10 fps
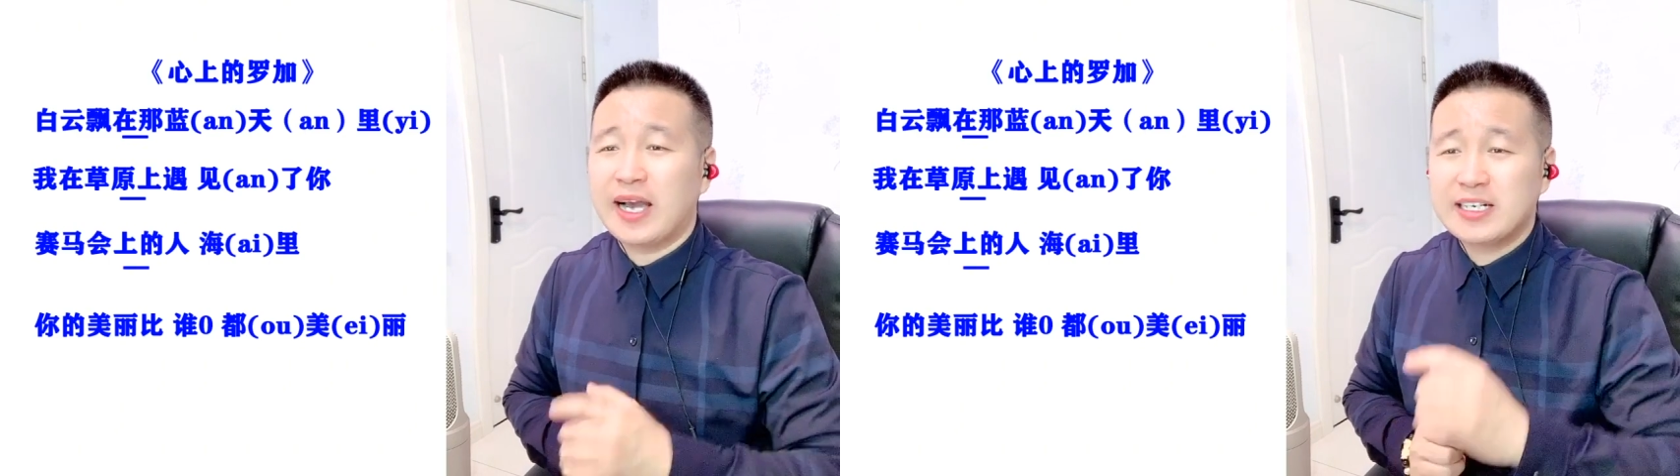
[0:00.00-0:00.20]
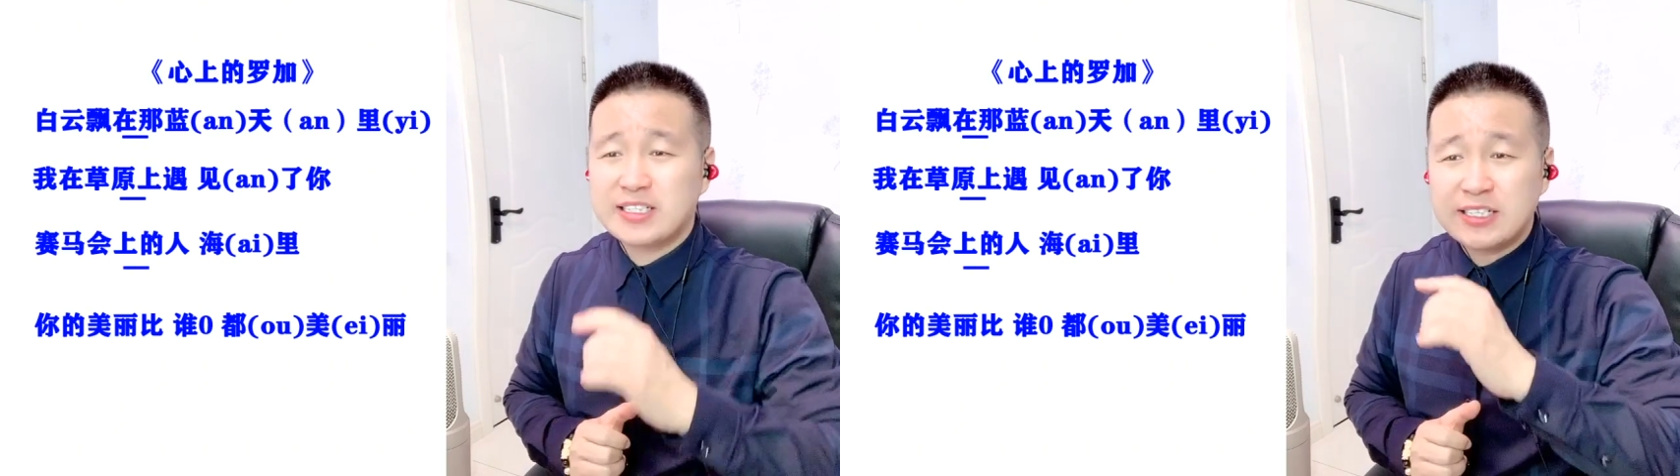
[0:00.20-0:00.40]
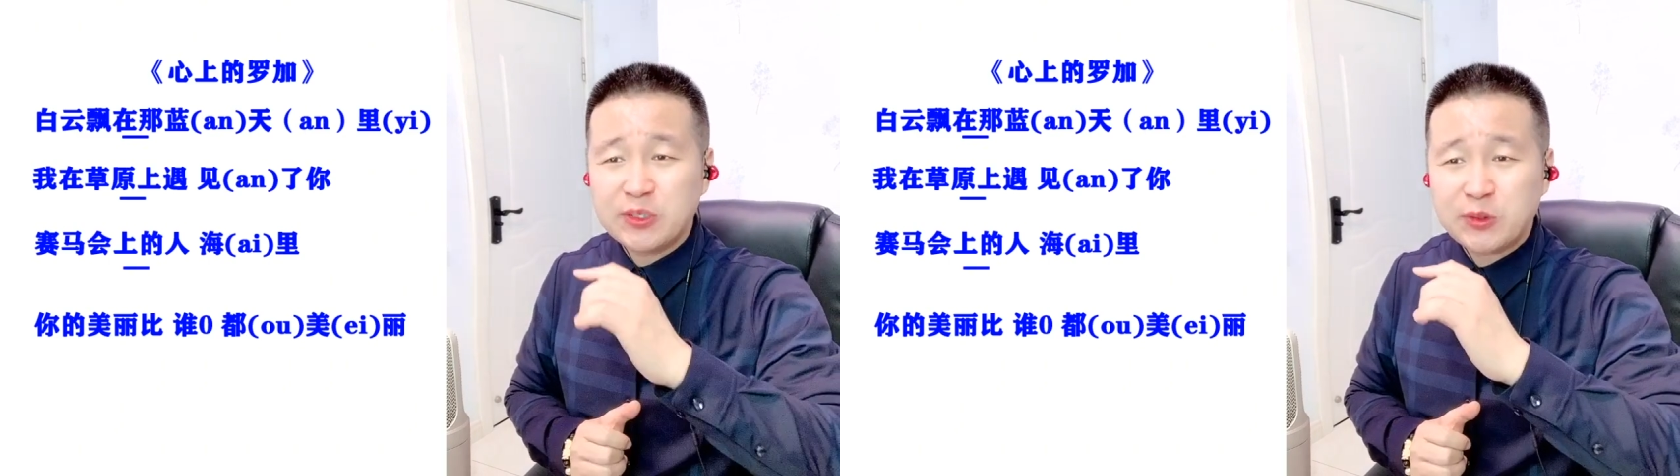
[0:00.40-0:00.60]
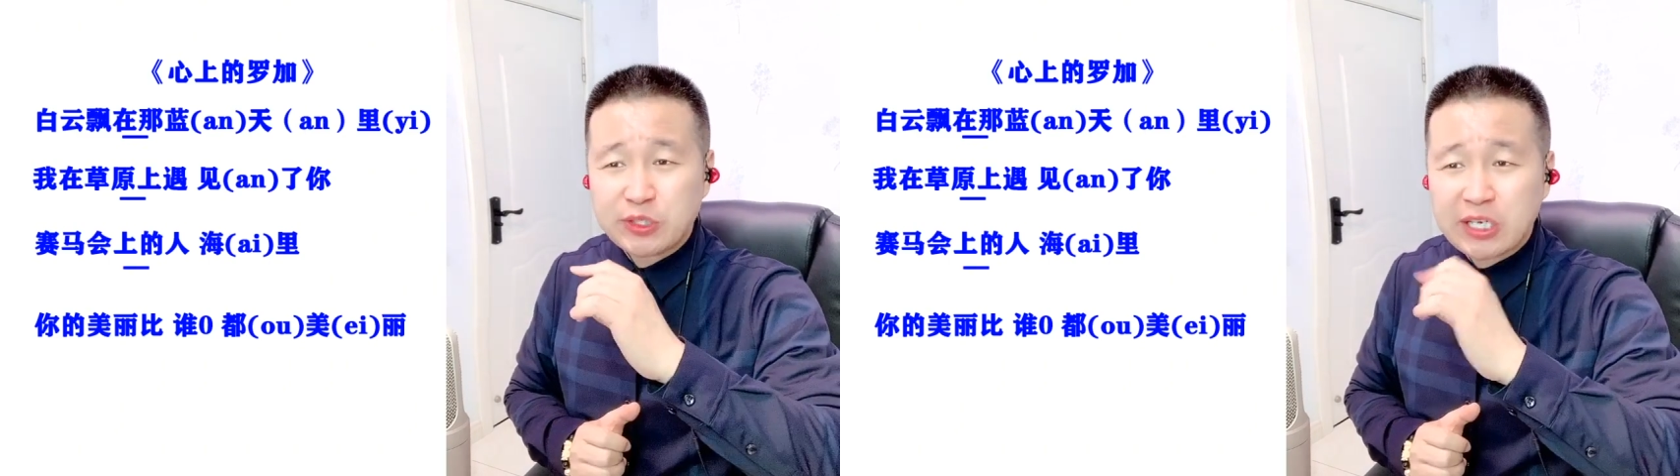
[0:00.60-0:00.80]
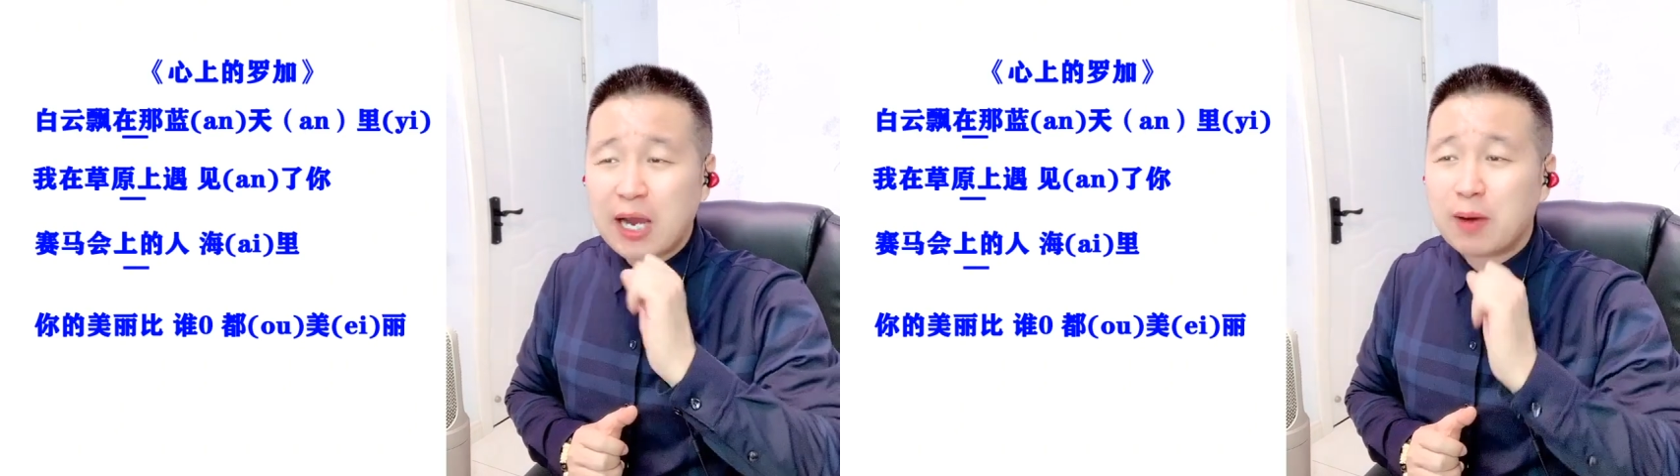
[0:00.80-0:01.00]
还真就
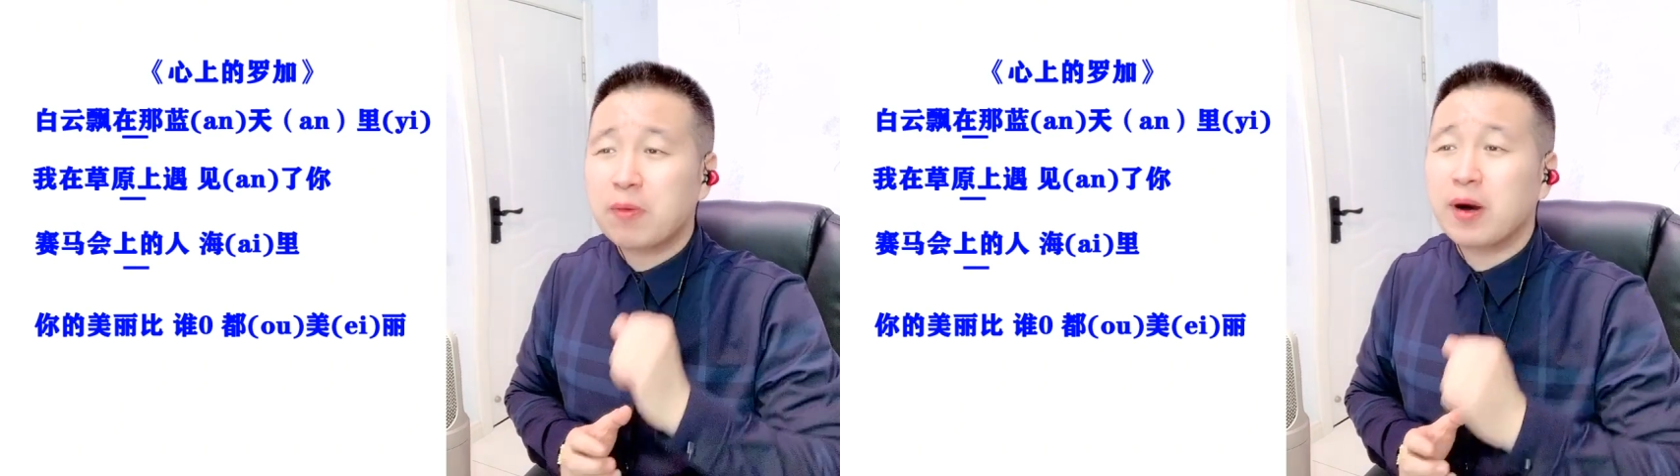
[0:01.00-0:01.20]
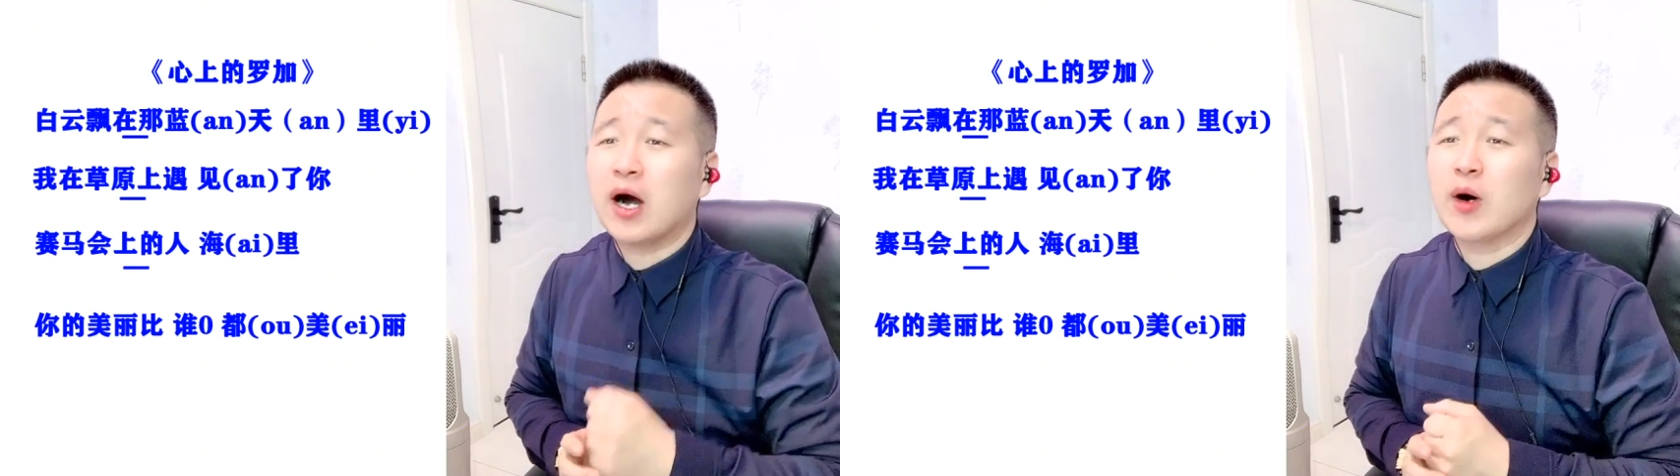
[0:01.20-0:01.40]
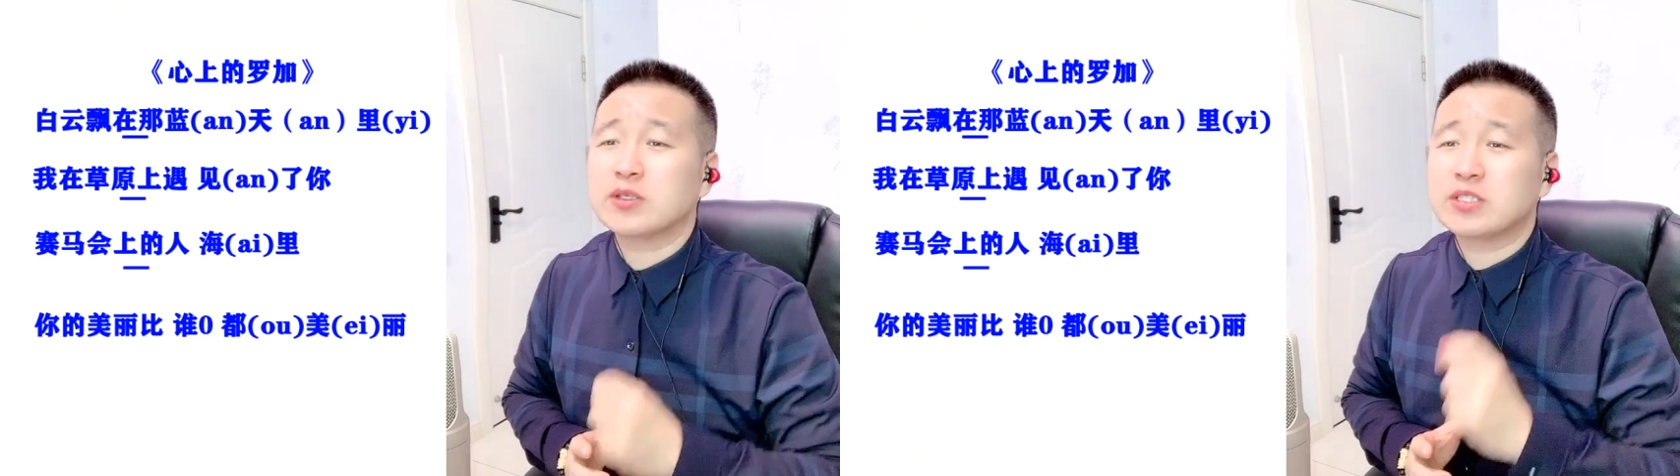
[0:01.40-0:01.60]
唱不好，